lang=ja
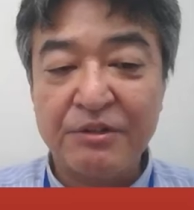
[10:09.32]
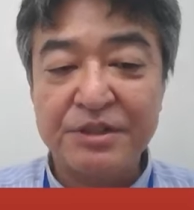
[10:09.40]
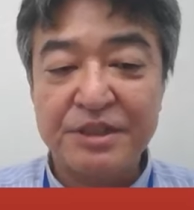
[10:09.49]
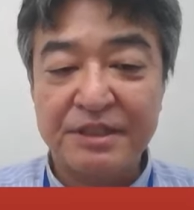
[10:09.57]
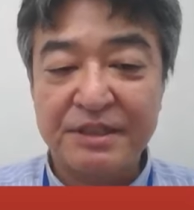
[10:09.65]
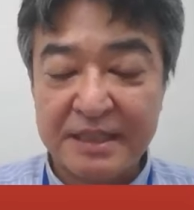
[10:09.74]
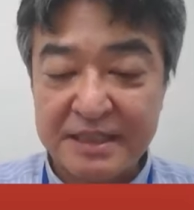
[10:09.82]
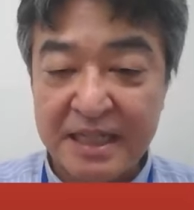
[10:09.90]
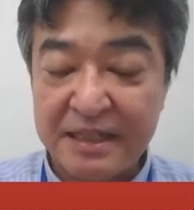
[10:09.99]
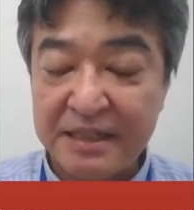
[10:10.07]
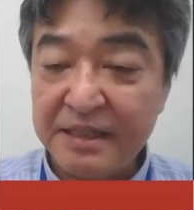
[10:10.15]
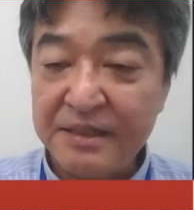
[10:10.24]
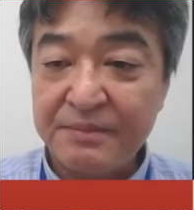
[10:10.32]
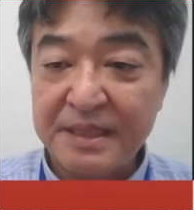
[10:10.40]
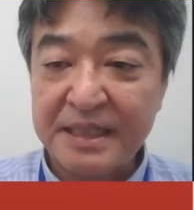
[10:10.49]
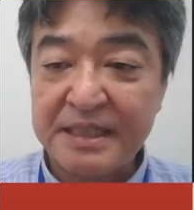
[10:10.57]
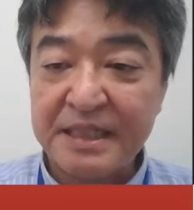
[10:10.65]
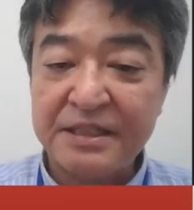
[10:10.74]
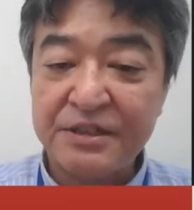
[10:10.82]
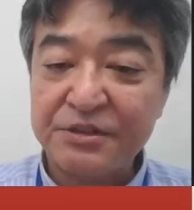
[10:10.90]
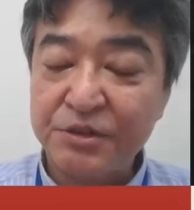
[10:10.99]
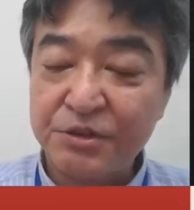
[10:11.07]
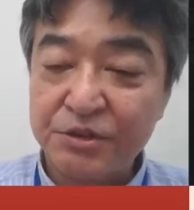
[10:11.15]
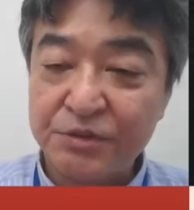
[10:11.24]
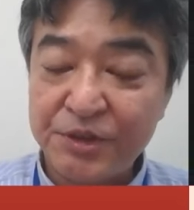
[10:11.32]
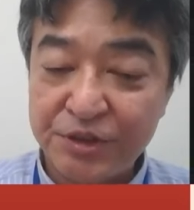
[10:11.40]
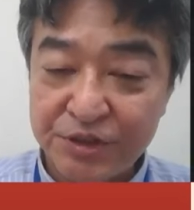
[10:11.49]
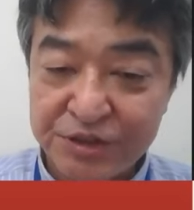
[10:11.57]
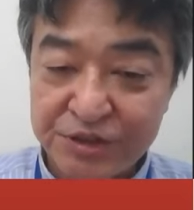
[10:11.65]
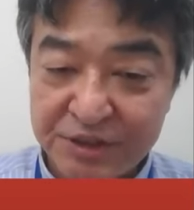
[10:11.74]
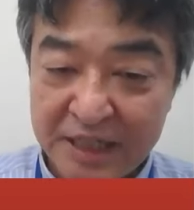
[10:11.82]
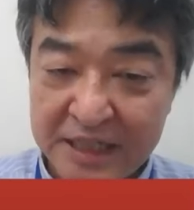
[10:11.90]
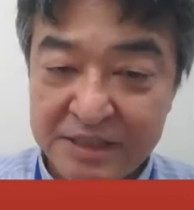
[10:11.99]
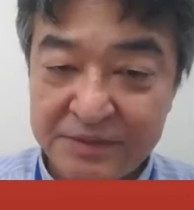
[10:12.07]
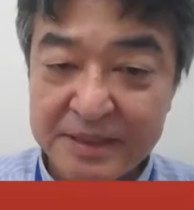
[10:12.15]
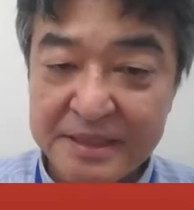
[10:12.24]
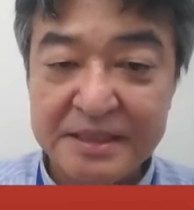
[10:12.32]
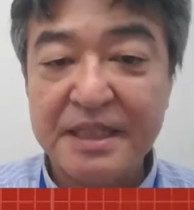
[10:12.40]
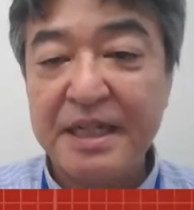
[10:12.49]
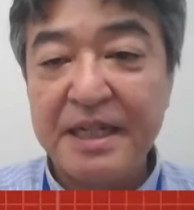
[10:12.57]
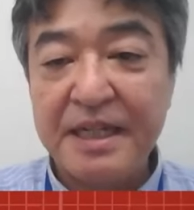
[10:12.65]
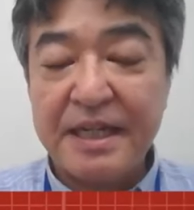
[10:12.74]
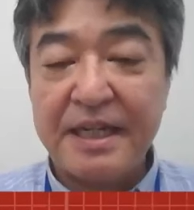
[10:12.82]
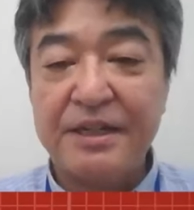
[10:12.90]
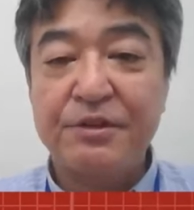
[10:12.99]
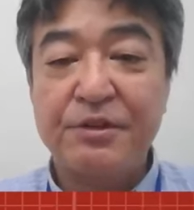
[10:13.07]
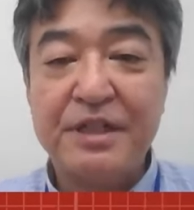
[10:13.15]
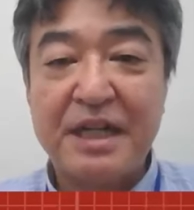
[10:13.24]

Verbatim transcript: ンを押してください。またチャンネル登録もよろしくお願いします。えー、今